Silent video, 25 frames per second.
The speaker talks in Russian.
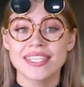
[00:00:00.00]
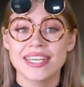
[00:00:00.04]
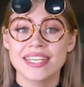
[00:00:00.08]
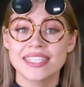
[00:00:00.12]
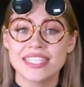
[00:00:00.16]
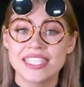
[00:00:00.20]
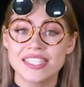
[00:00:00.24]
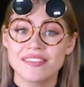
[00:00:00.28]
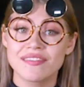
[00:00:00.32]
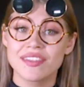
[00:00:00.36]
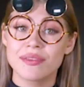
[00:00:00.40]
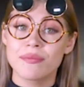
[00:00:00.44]
с
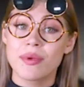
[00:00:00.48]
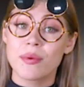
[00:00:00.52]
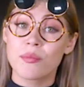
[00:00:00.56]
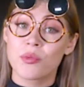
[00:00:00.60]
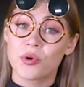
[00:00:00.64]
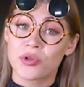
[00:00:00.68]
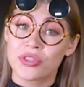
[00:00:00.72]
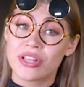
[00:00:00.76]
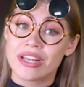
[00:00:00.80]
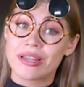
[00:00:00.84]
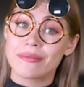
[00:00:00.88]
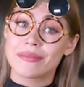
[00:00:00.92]
активными
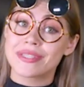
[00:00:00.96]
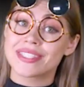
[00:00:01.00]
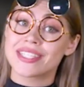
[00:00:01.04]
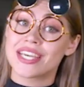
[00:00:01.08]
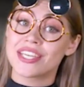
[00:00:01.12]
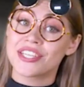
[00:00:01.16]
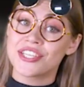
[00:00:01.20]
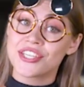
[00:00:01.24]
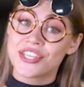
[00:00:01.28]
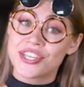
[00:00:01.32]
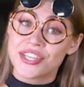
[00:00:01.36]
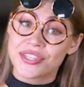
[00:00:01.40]
модулями
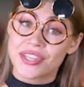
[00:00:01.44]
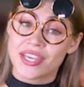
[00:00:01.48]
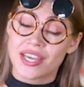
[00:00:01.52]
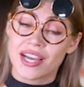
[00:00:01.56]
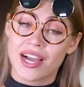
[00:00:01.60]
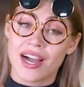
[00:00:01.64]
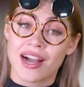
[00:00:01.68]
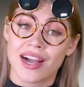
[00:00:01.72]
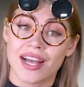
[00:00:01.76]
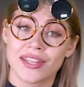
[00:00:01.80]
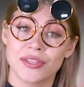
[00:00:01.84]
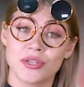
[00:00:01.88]
защиты,
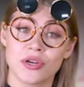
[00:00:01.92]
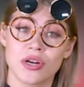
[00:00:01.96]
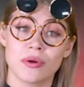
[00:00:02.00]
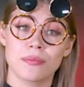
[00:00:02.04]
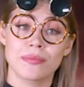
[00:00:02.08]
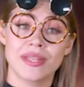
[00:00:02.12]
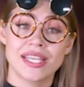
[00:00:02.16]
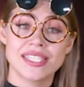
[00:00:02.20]
о котором